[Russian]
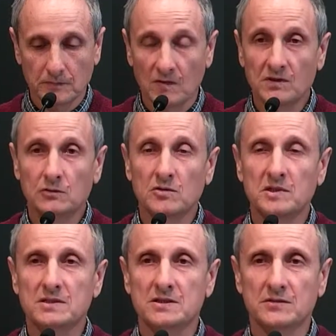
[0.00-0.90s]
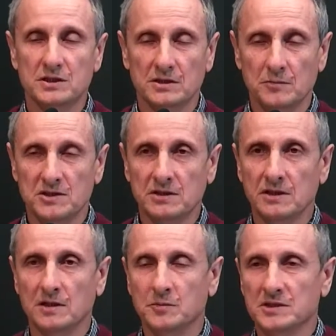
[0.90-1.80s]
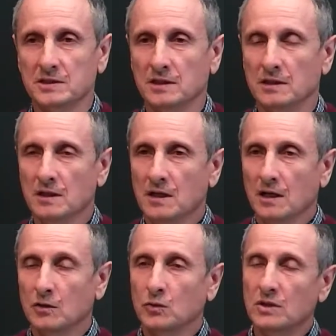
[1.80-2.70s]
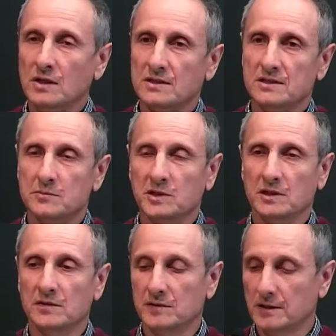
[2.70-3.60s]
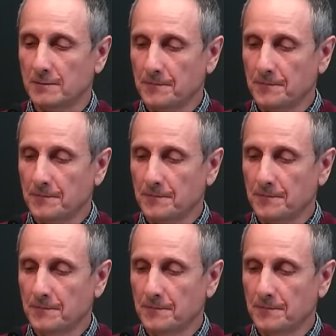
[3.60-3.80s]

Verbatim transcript: Второе место Священного Писания написано Лука, 7 глава.